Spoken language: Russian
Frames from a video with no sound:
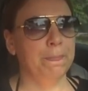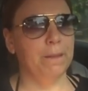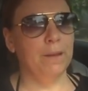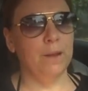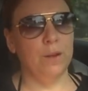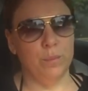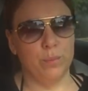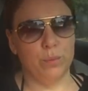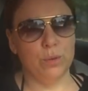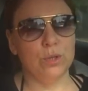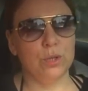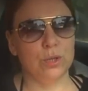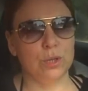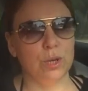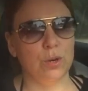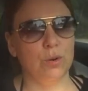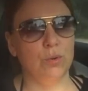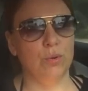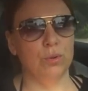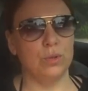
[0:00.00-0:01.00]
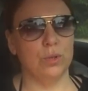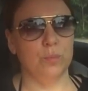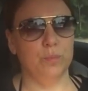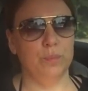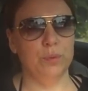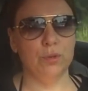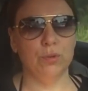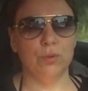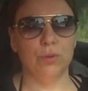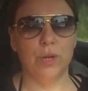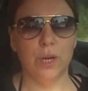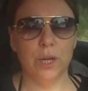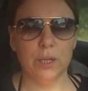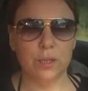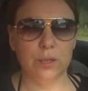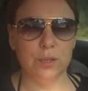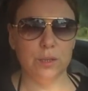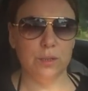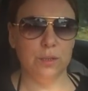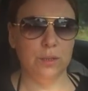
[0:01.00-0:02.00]
или просто заходят, пишут
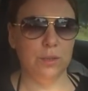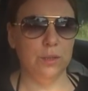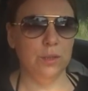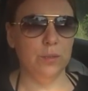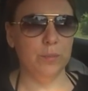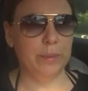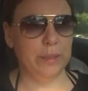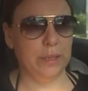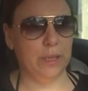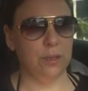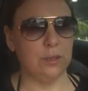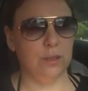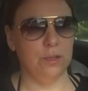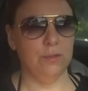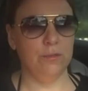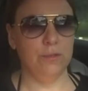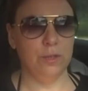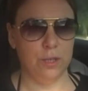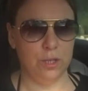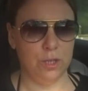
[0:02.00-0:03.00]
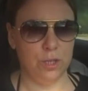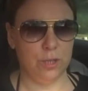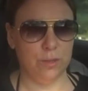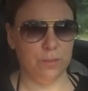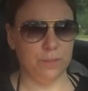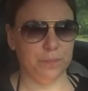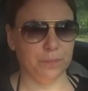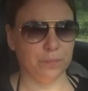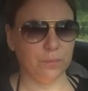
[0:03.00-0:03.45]
гадости, неприятные вещи.